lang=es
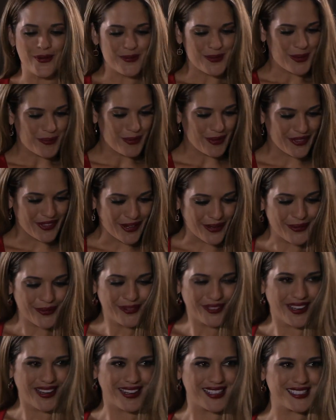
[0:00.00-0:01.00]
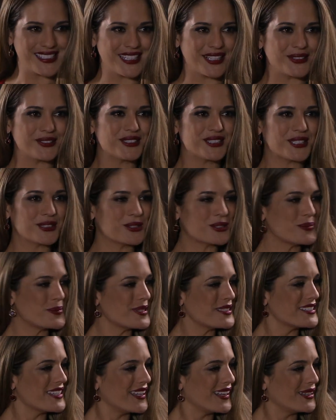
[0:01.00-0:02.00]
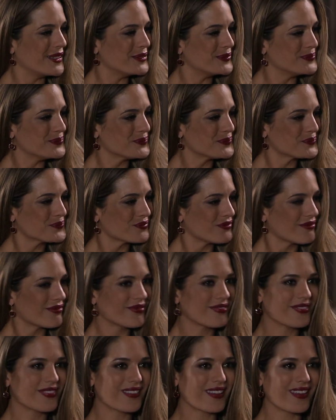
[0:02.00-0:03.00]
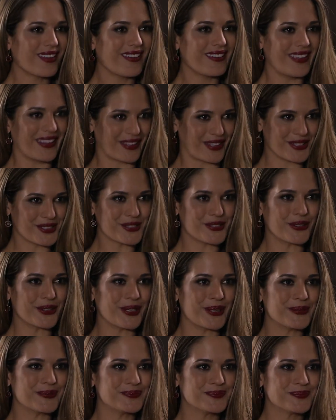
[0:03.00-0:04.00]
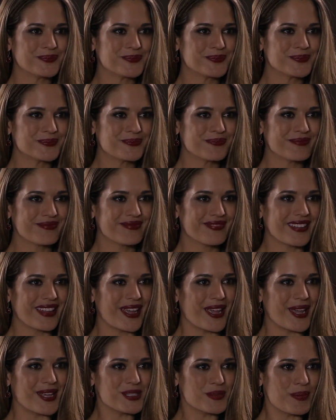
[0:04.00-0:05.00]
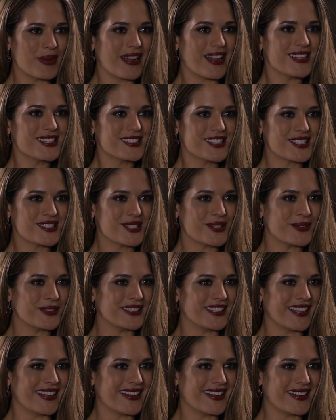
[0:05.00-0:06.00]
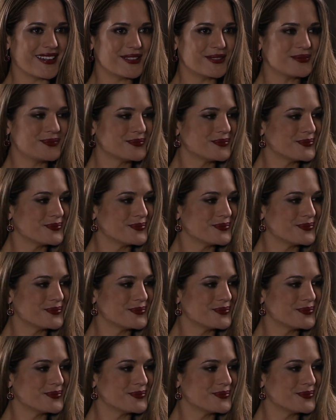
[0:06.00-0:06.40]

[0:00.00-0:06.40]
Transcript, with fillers: Me pidieron que les diera un trato especial. Y aquí estoy. Esperanza es una mujer que